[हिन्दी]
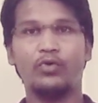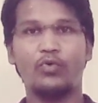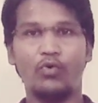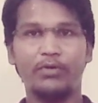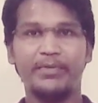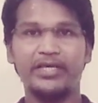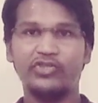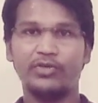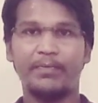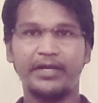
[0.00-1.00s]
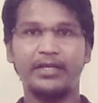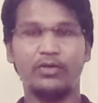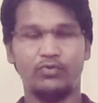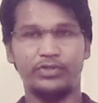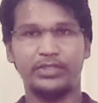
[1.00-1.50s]
कोर में चिपकने
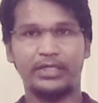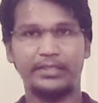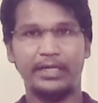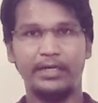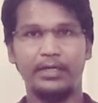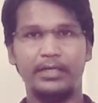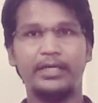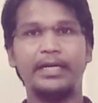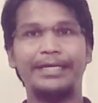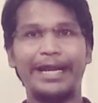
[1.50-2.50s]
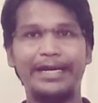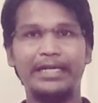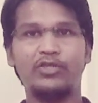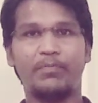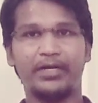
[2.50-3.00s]
की कोशिश करता है ठीक है
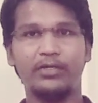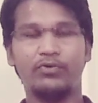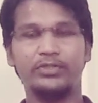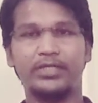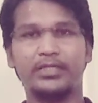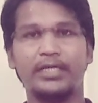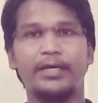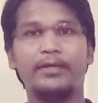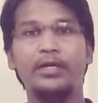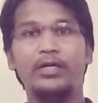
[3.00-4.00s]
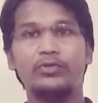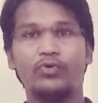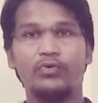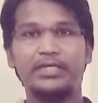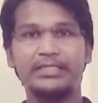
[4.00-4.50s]
टाइटली चिपकने की कोशिश करता है
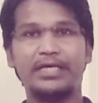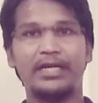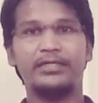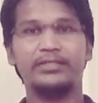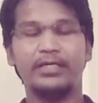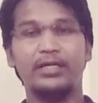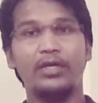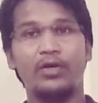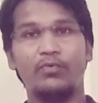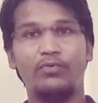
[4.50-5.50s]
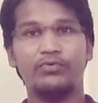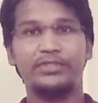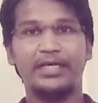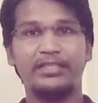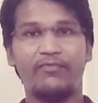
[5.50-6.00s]
तो इस कारण से वो
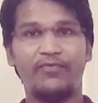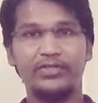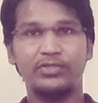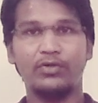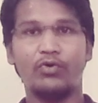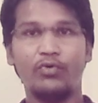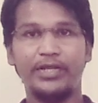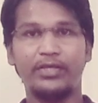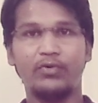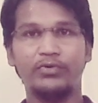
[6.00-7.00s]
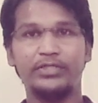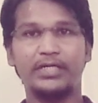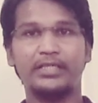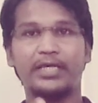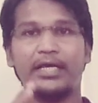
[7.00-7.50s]
उसके अंदर फिक्स होने की कोशिश
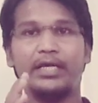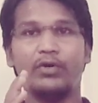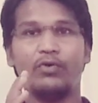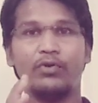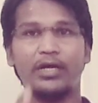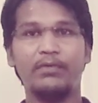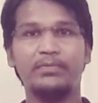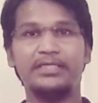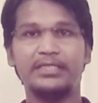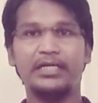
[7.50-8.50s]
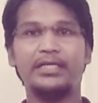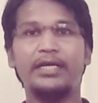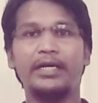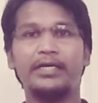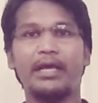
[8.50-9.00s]
करता है और हम
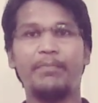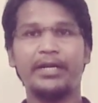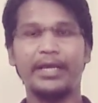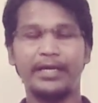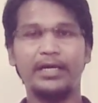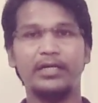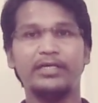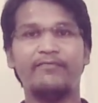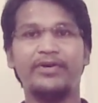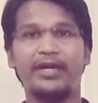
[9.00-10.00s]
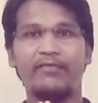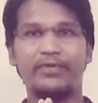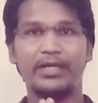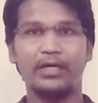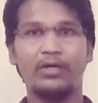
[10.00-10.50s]
इसीलिए टैपर एंगल या फिर
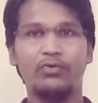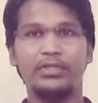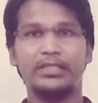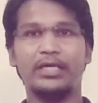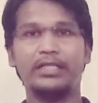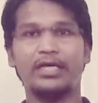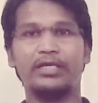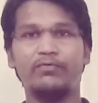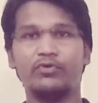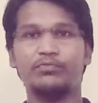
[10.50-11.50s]
ड्राफ्ट एंगल को देते हैं ताकि वो